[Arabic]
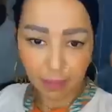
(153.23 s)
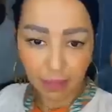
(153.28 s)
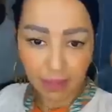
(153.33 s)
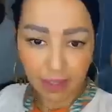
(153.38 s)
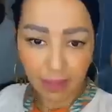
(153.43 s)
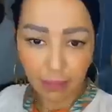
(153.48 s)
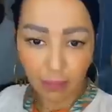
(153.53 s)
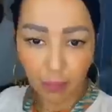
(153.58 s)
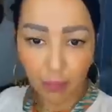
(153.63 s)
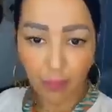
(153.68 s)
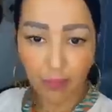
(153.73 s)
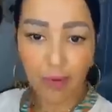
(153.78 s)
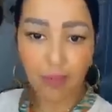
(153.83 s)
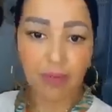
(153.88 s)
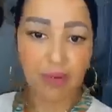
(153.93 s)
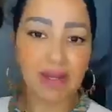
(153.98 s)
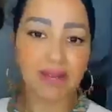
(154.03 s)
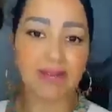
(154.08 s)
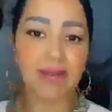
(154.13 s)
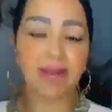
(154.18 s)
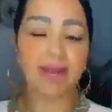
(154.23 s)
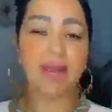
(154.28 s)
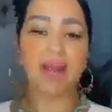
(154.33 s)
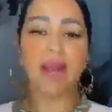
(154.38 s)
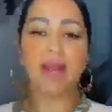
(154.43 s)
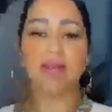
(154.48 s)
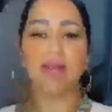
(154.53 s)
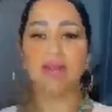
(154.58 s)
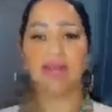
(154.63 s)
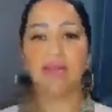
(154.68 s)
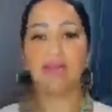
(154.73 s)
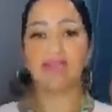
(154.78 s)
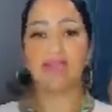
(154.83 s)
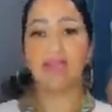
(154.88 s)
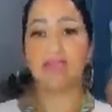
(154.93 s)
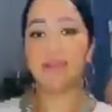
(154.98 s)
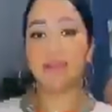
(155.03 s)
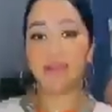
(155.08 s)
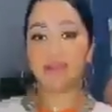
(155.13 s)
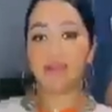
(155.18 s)
ديسپونيبل وفي البلاد تاني غادي
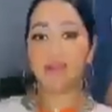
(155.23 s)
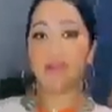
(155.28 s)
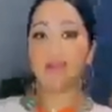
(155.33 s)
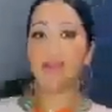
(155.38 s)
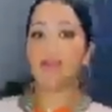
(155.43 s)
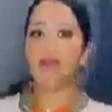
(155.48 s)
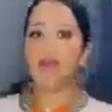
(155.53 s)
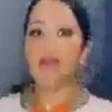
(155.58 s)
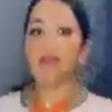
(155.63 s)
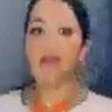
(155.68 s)
نزيد